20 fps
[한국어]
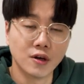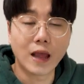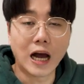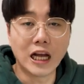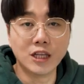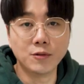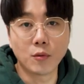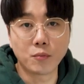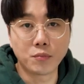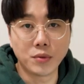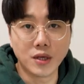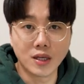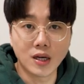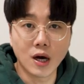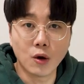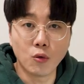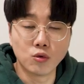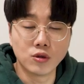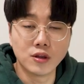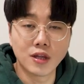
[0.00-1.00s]
아니면
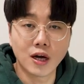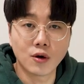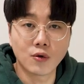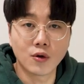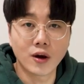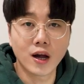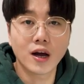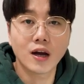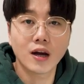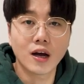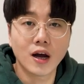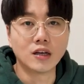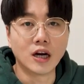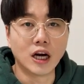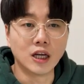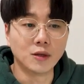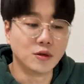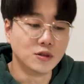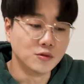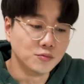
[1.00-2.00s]
비가 온다거나
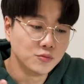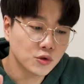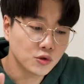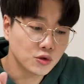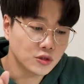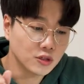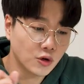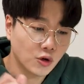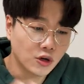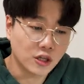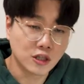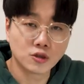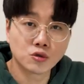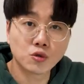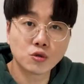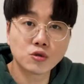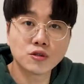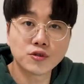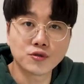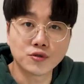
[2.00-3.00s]
아니면 음료를 여기에
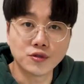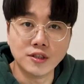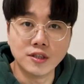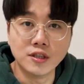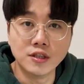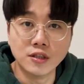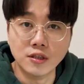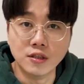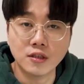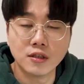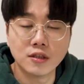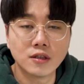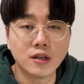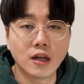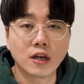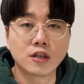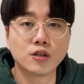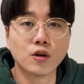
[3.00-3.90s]
쏟을 수 있는 네,